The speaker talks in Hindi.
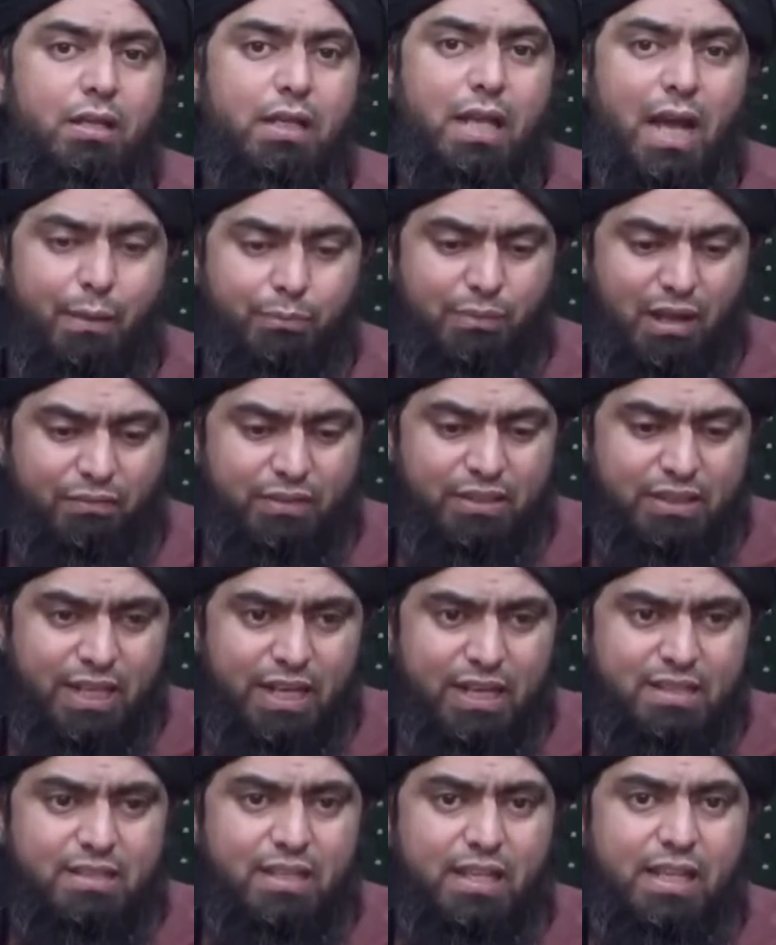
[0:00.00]
ये आपका वतन
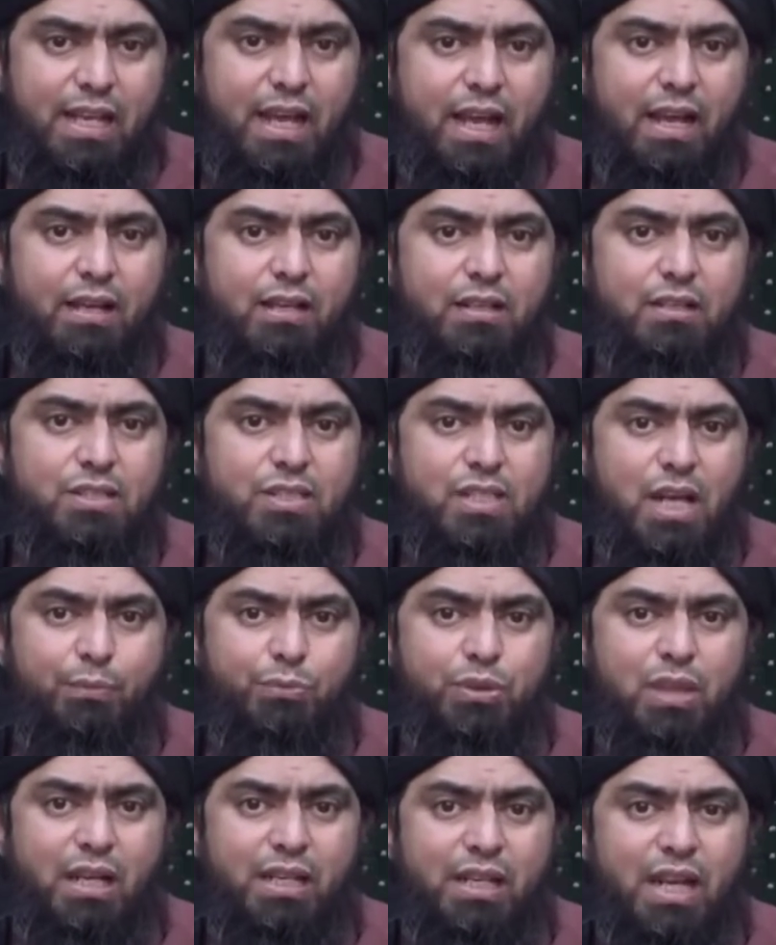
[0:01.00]
असली है
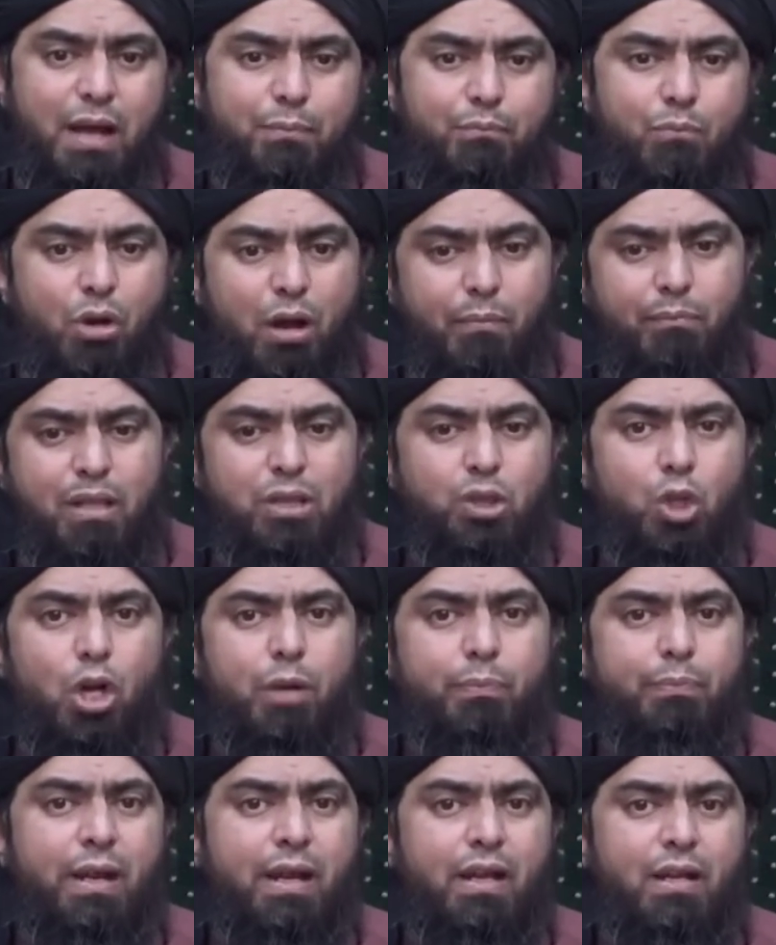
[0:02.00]
जब तक कि आप मुकम्मल तौर
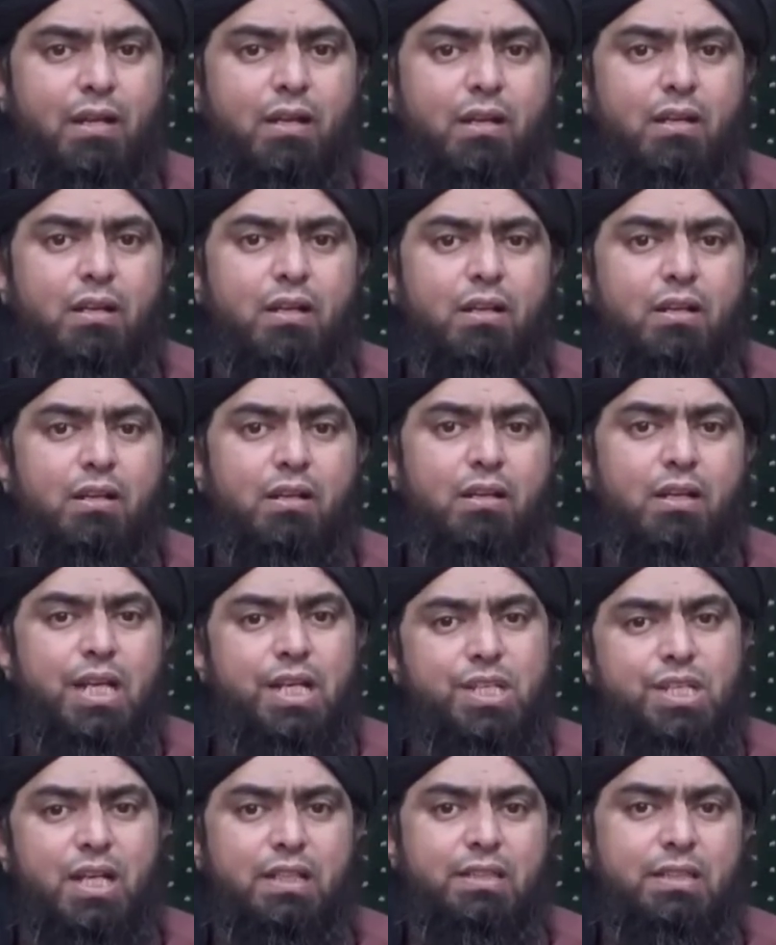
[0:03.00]
पर
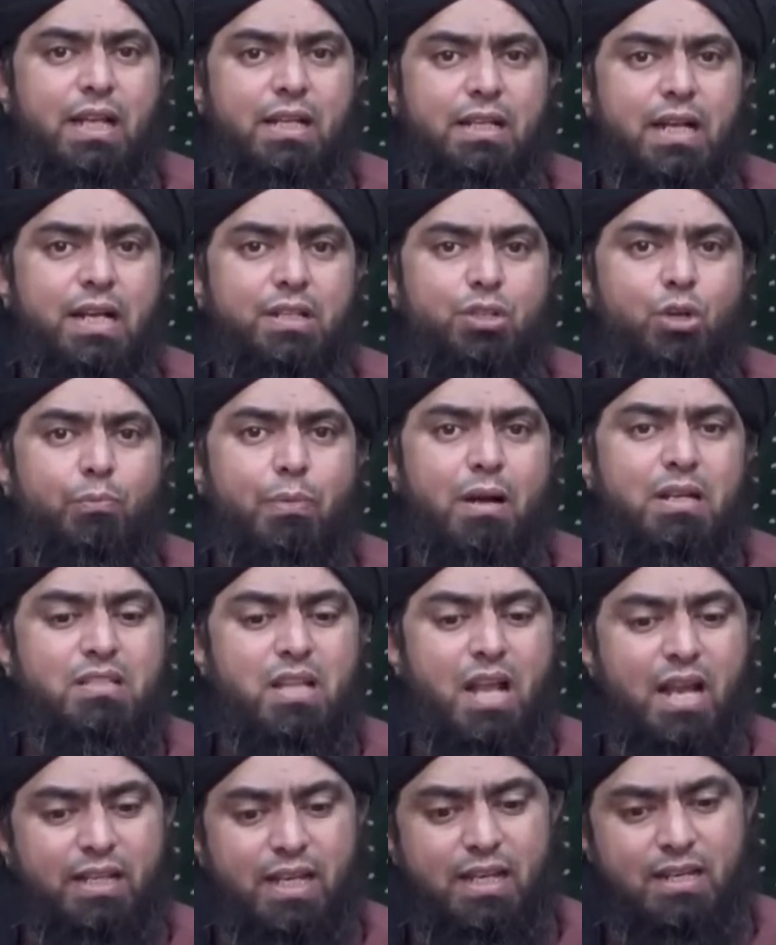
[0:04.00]
हिजरत ना कर जाओ
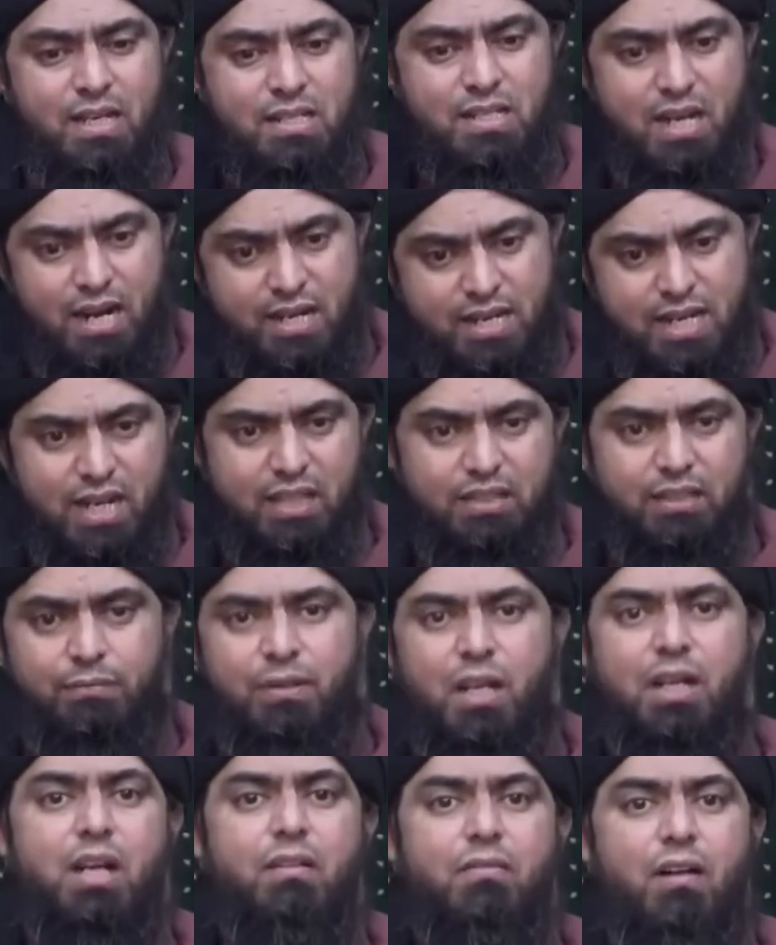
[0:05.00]
पाकिस्तान की नेशनैलिटी खत्म
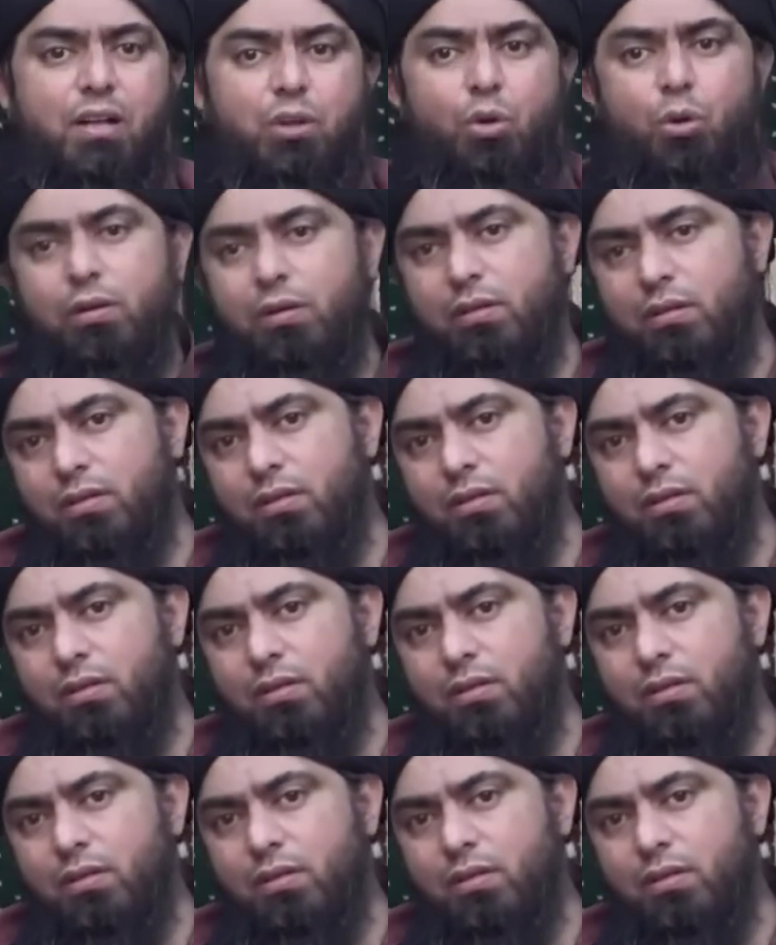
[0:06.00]
ना करवा दो